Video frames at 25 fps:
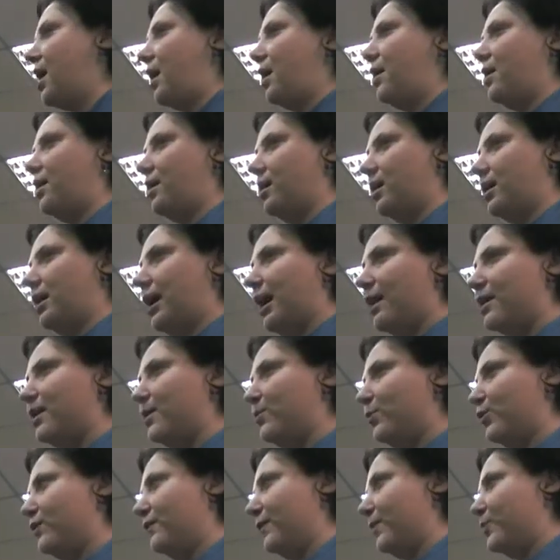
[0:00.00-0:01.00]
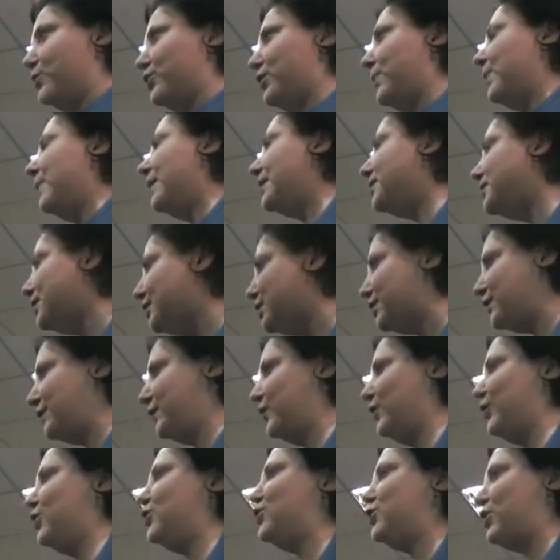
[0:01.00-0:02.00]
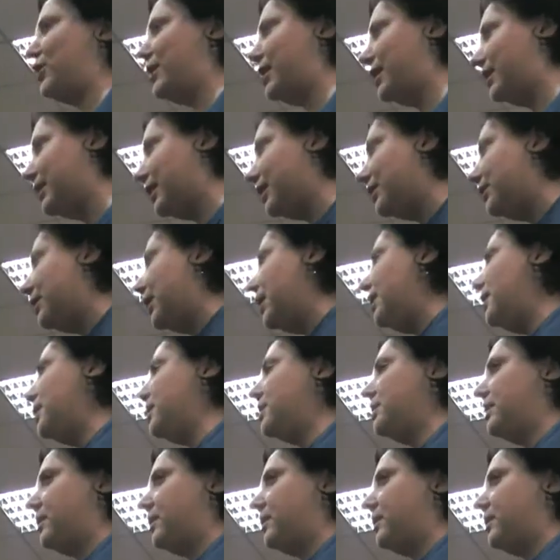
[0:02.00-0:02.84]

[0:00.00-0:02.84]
э, как-нибудь вообще оплатите его лечение и так далее.